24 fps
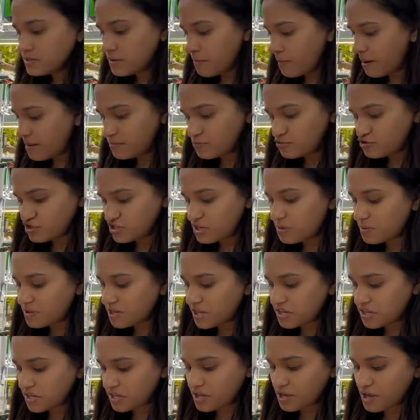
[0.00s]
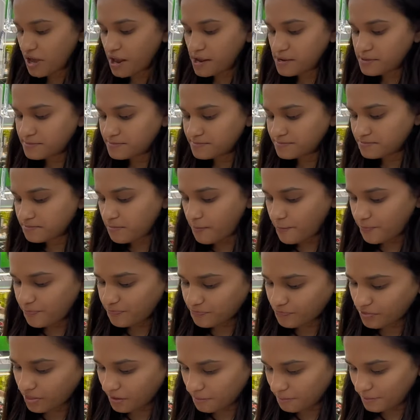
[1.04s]
भाई मुझे नहीं पता ये क्या
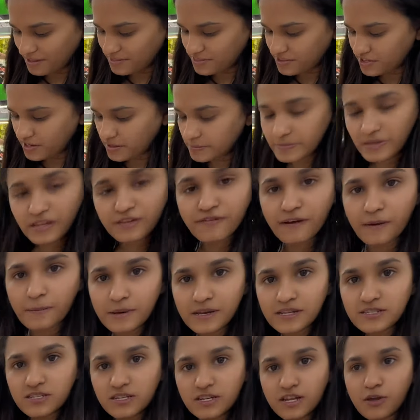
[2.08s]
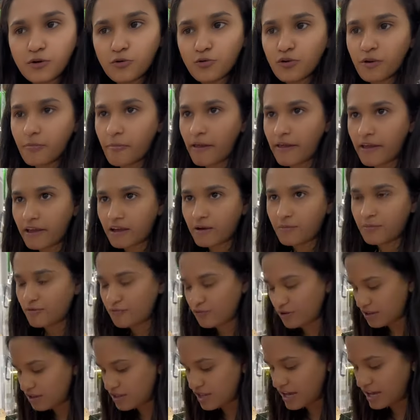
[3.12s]
है मैं इतनी अमीर फैमिली से नहीं हूँ कि मैं ये कभी
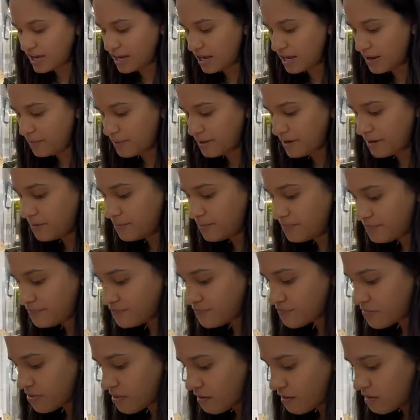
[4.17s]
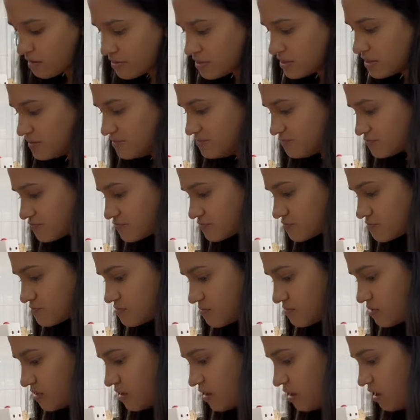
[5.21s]
फल देखा है मैंने ये शायद पीच
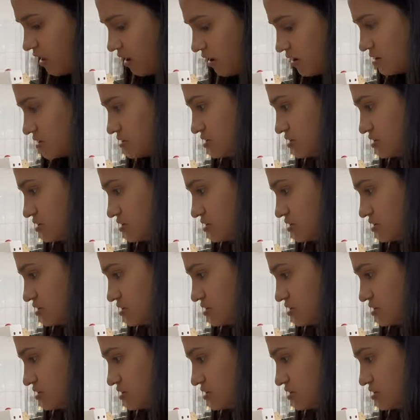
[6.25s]
होगा पीच